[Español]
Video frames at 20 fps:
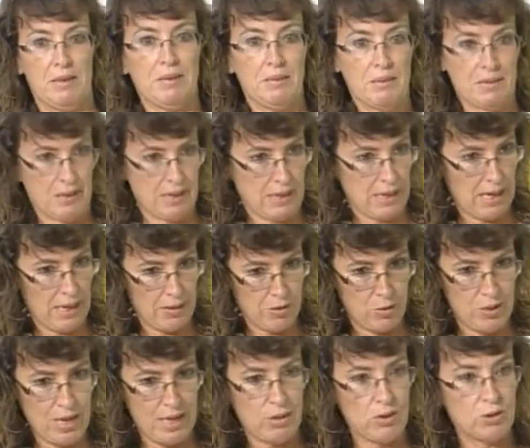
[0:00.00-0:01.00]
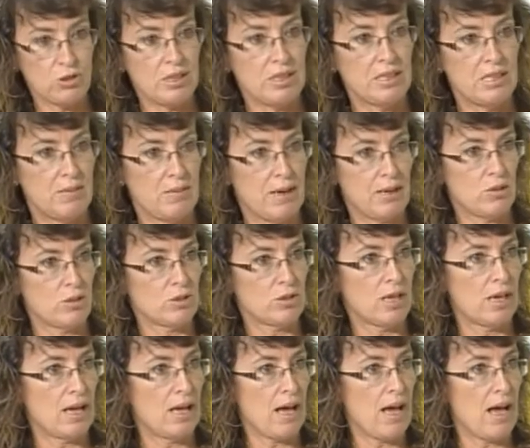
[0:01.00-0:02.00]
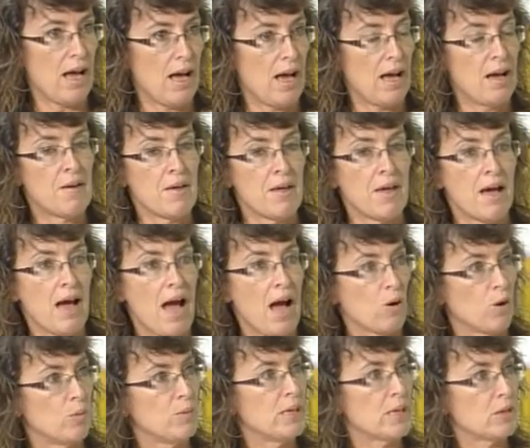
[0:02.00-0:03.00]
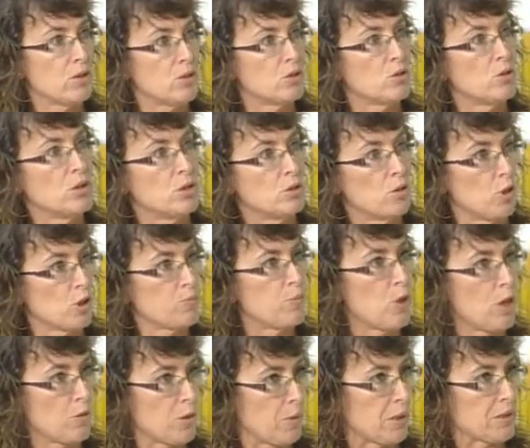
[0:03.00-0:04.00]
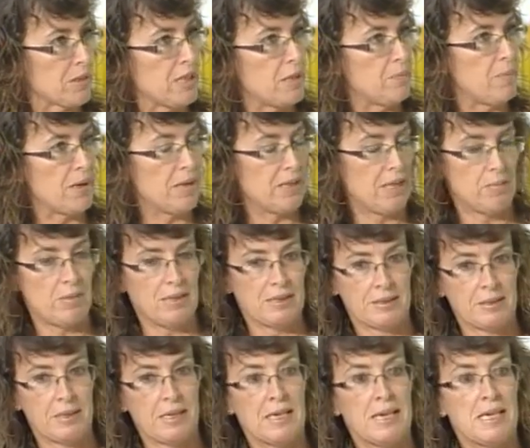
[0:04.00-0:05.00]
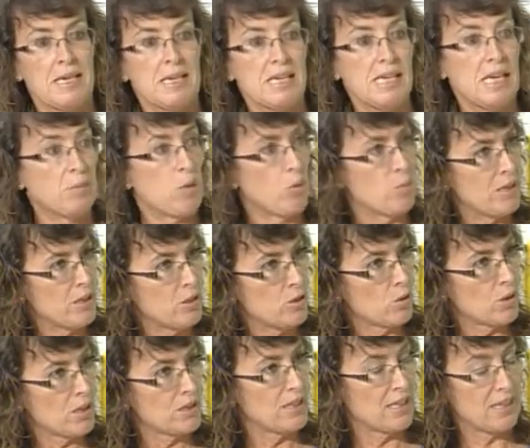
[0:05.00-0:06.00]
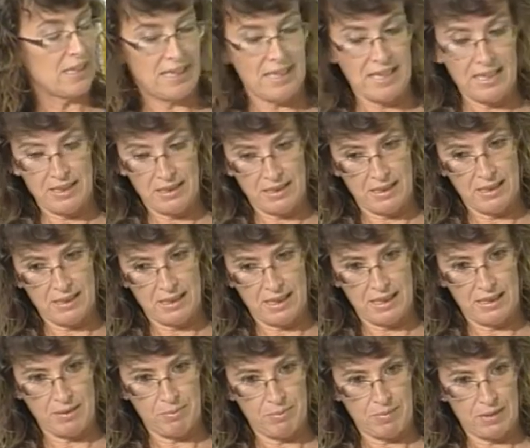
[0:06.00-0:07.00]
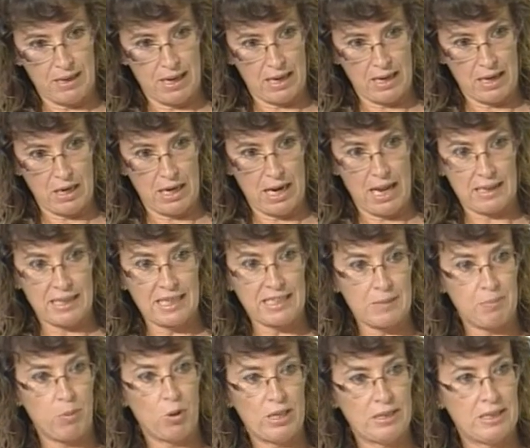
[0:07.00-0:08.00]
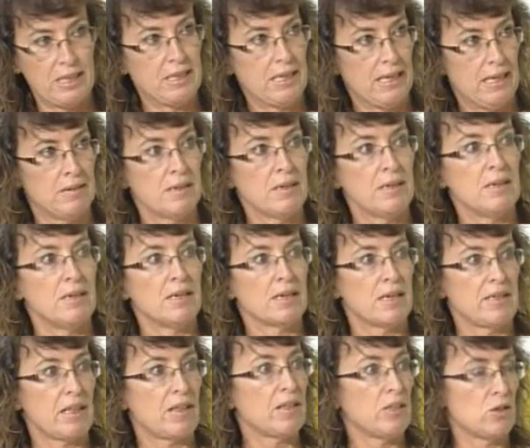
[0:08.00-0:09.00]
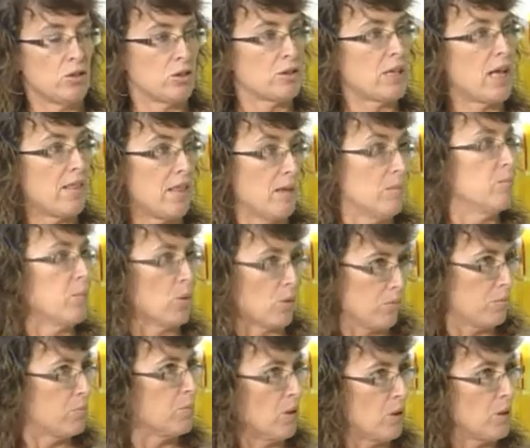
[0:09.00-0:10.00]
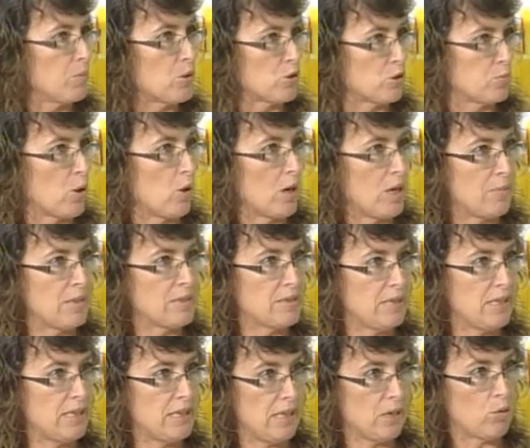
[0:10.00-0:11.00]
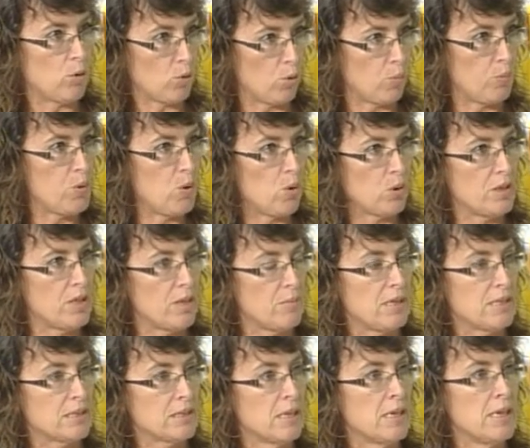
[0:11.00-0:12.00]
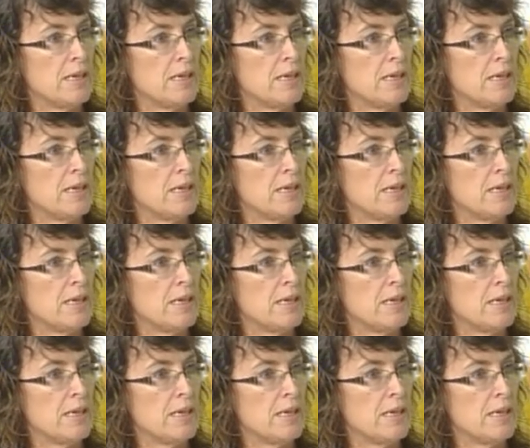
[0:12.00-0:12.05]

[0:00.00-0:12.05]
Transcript: relacionarnos y llevarnos a, gobiernos donde todos podemos participar y demás. En el momento en que se cree en que la, clase política queda denostada por, bueno, por sus problemas de corrupción y demás,